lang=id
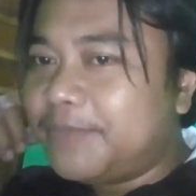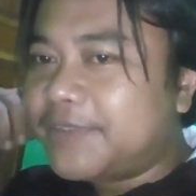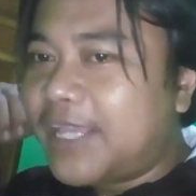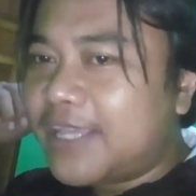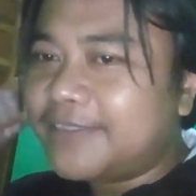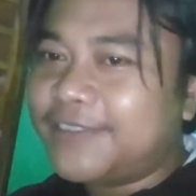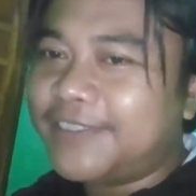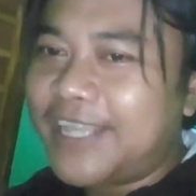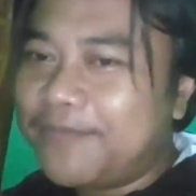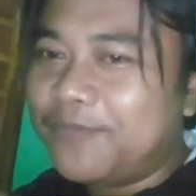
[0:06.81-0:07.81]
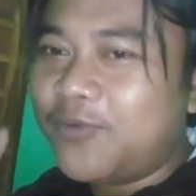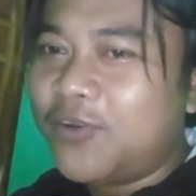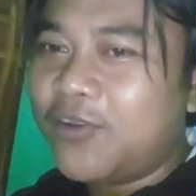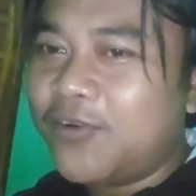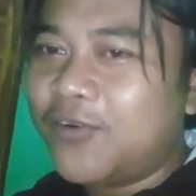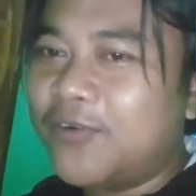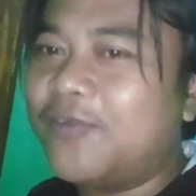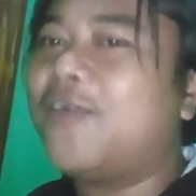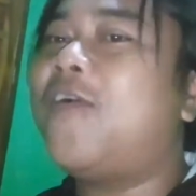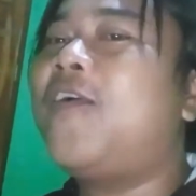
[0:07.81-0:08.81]
Imsak
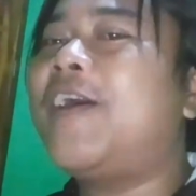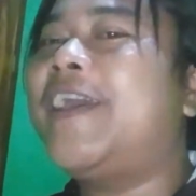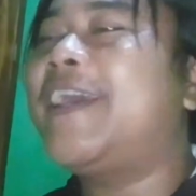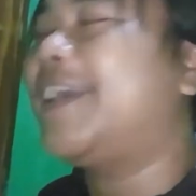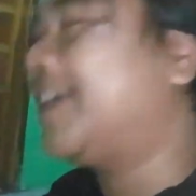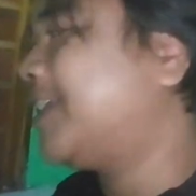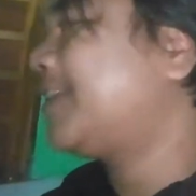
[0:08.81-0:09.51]
Sambolo Oke,